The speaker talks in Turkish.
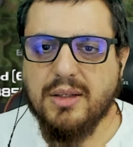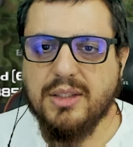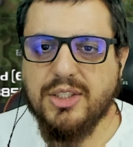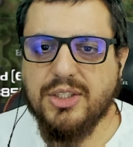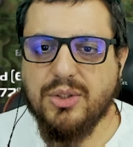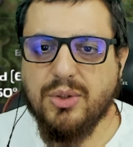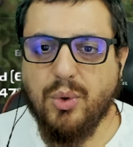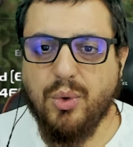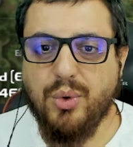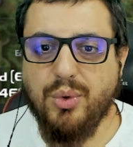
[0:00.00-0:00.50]

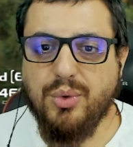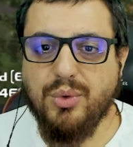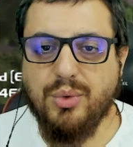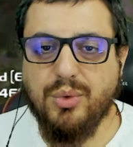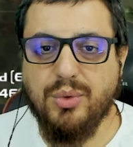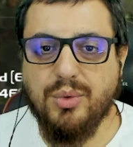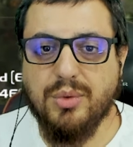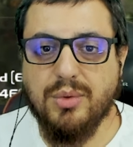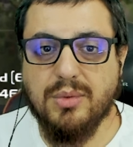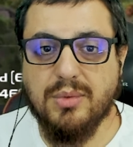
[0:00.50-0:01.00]
İşte
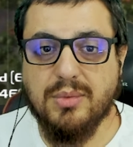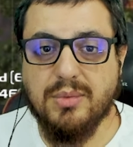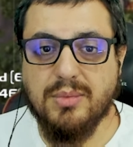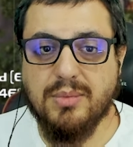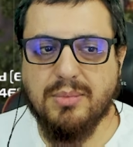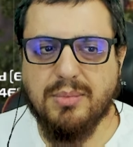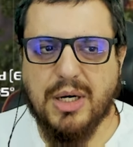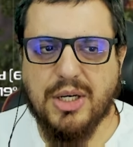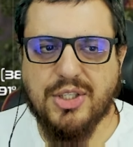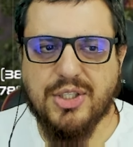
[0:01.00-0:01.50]
oyunun
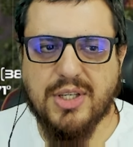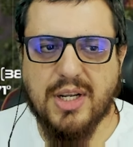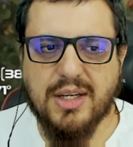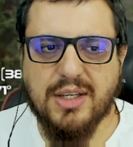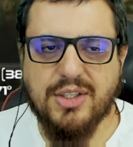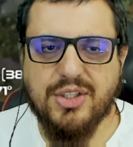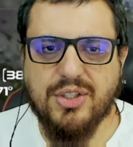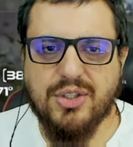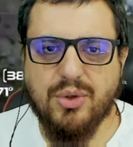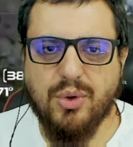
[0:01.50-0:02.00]

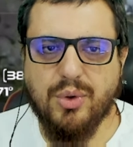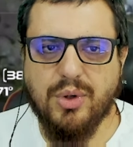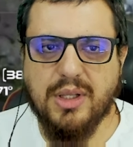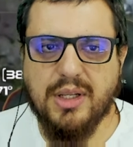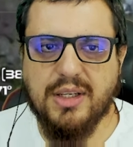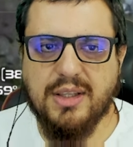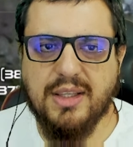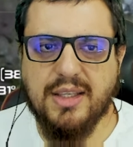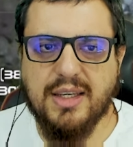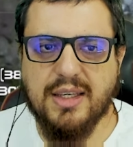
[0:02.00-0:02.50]
başlangıcında
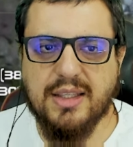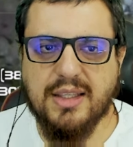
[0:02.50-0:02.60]
oralara dikkat